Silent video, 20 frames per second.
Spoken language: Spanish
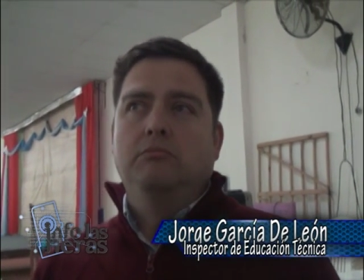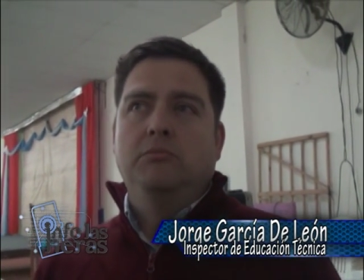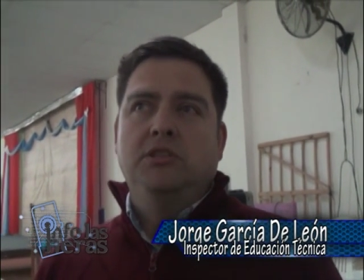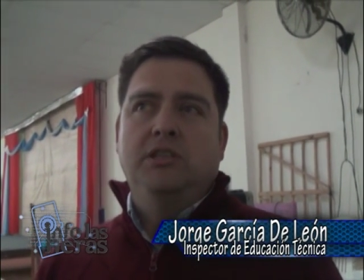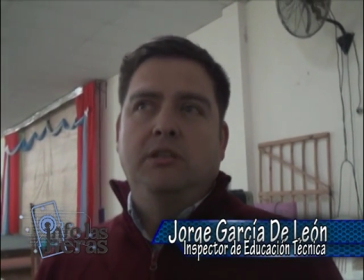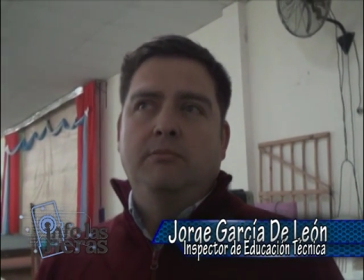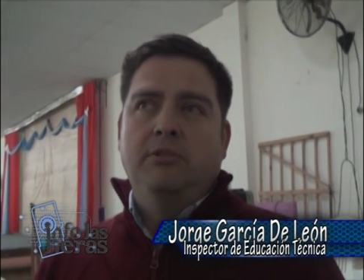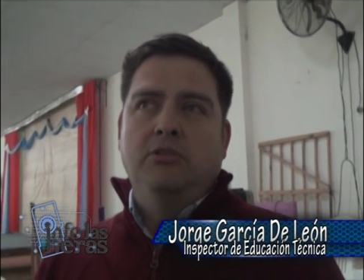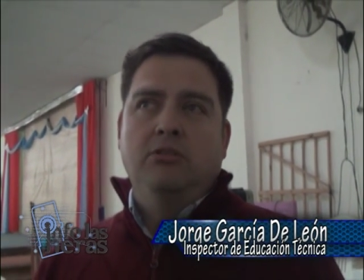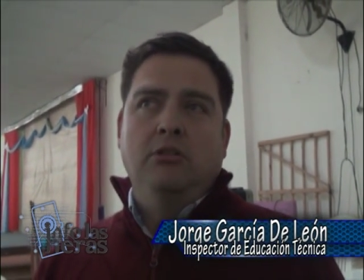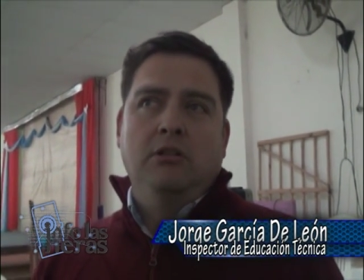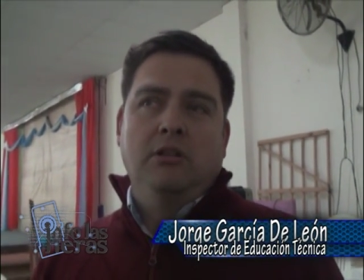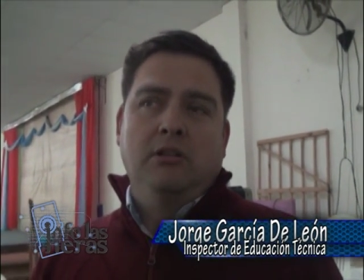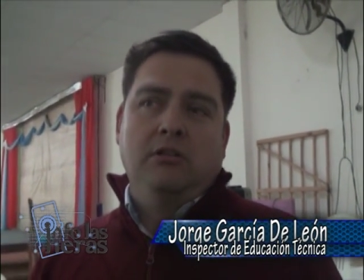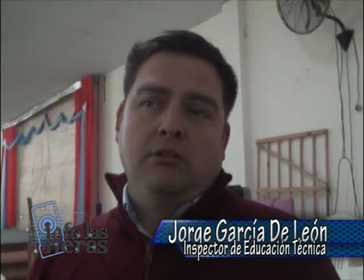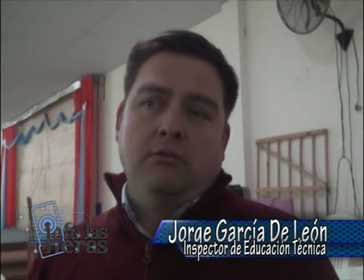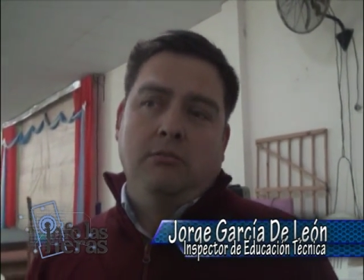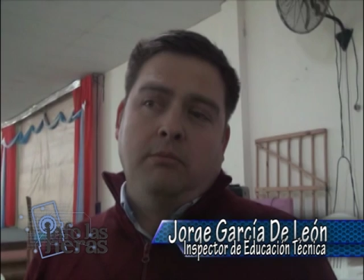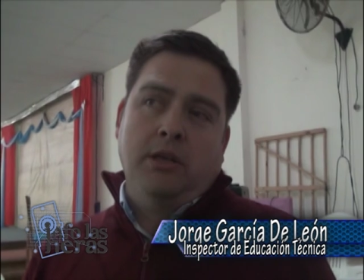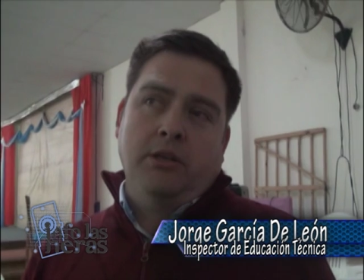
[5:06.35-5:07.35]
siempre
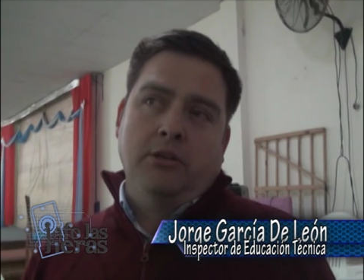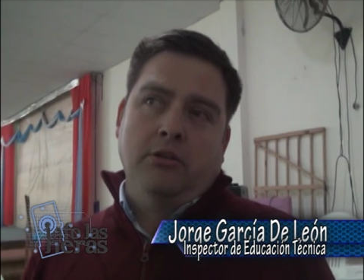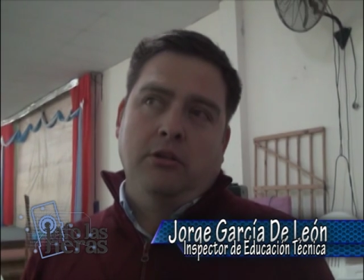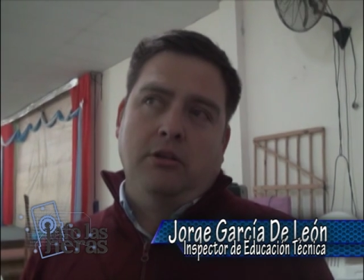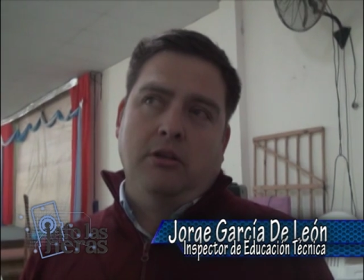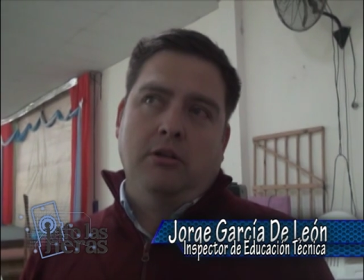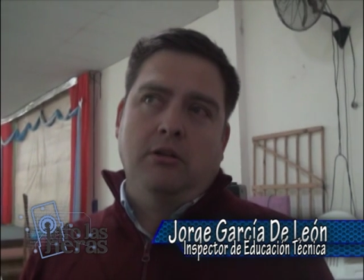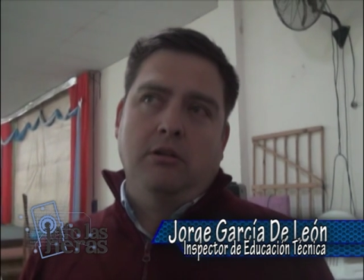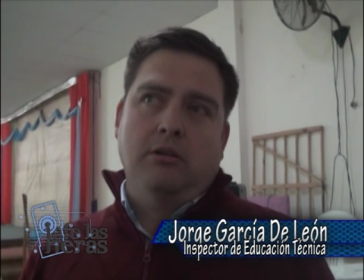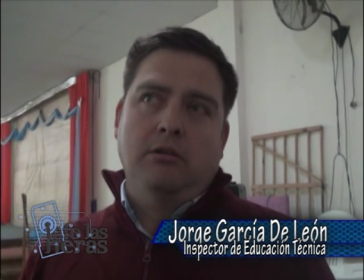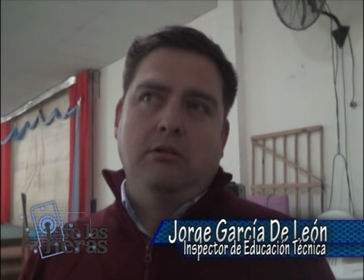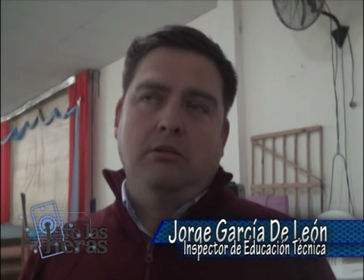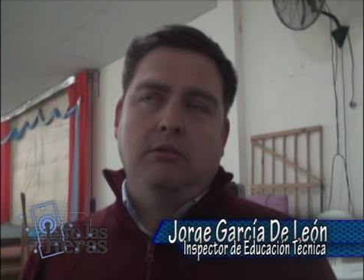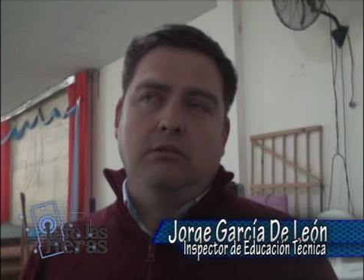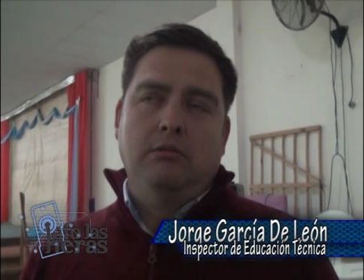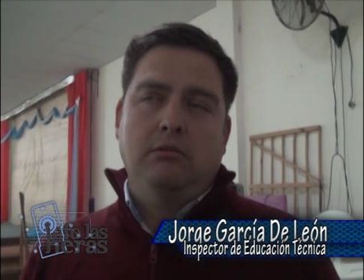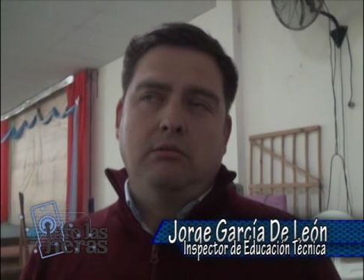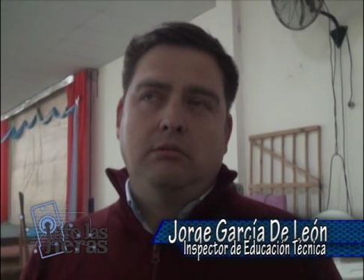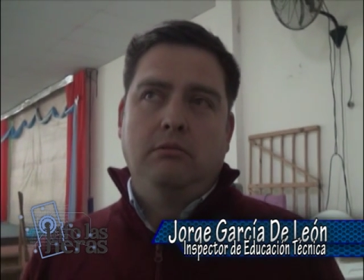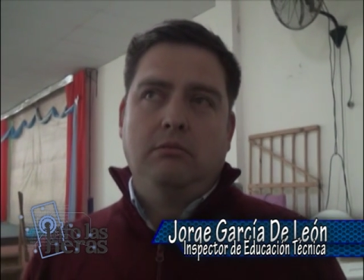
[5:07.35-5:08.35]

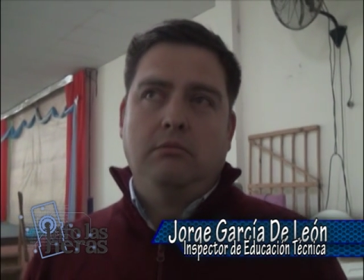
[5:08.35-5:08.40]
tomando